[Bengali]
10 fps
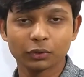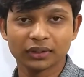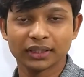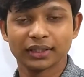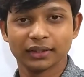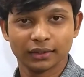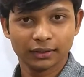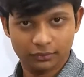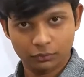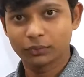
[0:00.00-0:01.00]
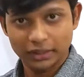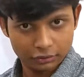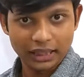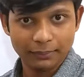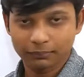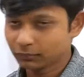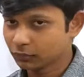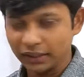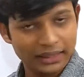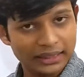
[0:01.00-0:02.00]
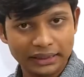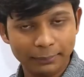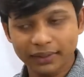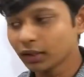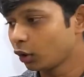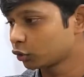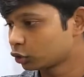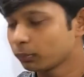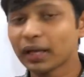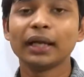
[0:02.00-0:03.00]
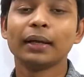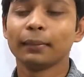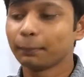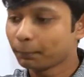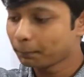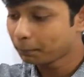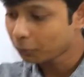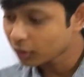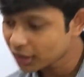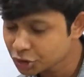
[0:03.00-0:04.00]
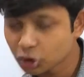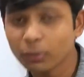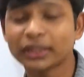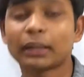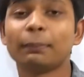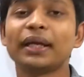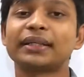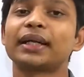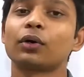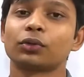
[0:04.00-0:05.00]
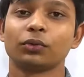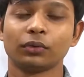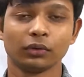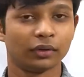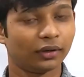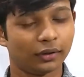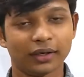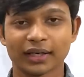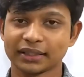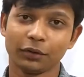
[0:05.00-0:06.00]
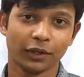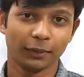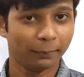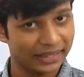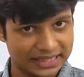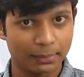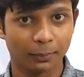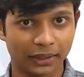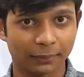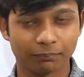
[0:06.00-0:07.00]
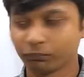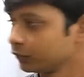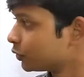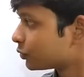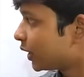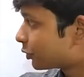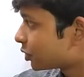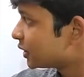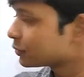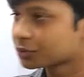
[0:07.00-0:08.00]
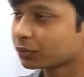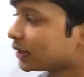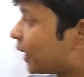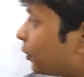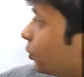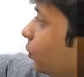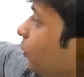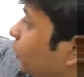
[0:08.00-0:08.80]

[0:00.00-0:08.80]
পড়তে ওইটাই তো টাইম এটা রাখতে পারে অথবা পড়ার সময় তার বেগটা কত এটা চাওয়া হয় ম্যাক্সিমাম টাইম সো একটু যদি ইউজ করি দেখো তো